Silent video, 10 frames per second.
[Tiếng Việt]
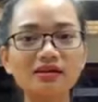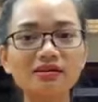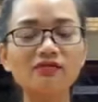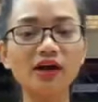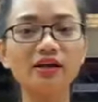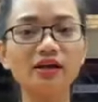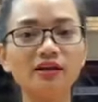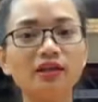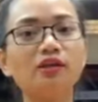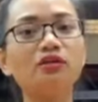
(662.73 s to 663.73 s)
như vậy
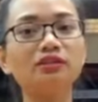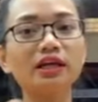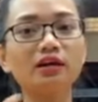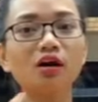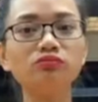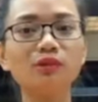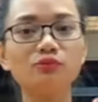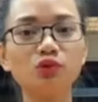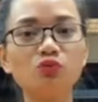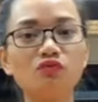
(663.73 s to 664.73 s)
thì nó sẽ không tập
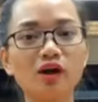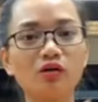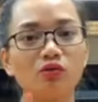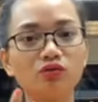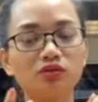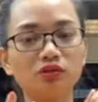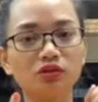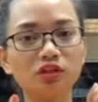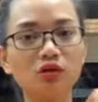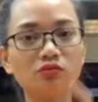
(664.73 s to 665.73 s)
trung vào,
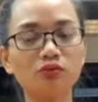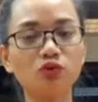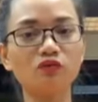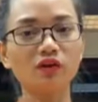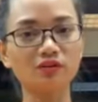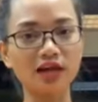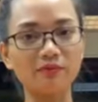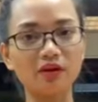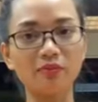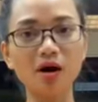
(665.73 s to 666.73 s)

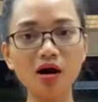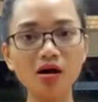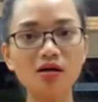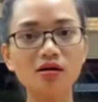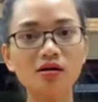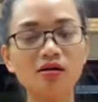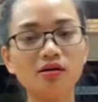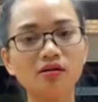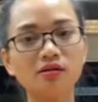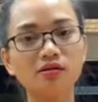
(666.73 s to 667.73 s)
giảm được cái mỡ.
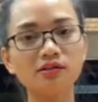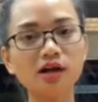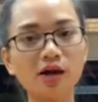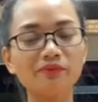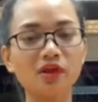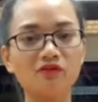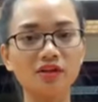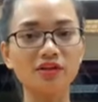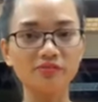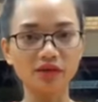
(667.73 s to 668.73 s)
Chưa ạ?
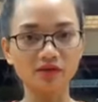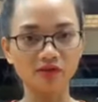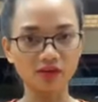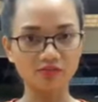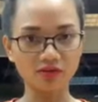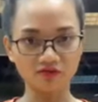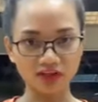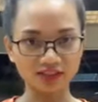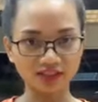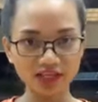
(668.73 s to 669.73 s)
Vậy thì mình
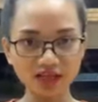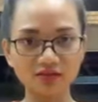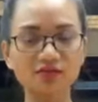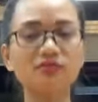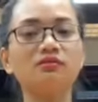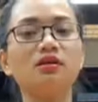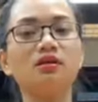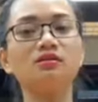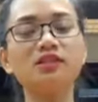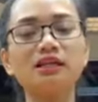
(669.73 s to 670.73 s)
phải siết
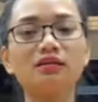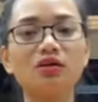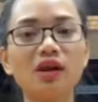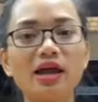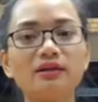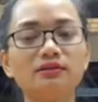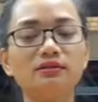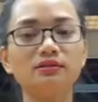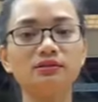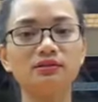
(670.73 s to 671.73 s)
chặt nó lại
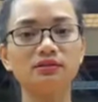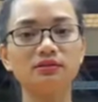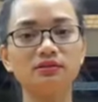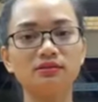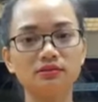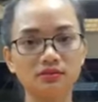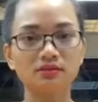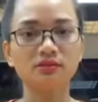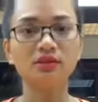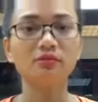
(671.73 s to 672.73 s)

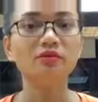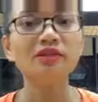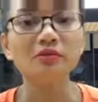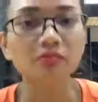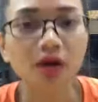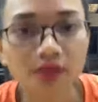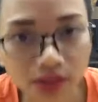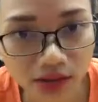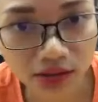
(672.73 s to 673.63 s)
thì mới giảm được mỡ chứ.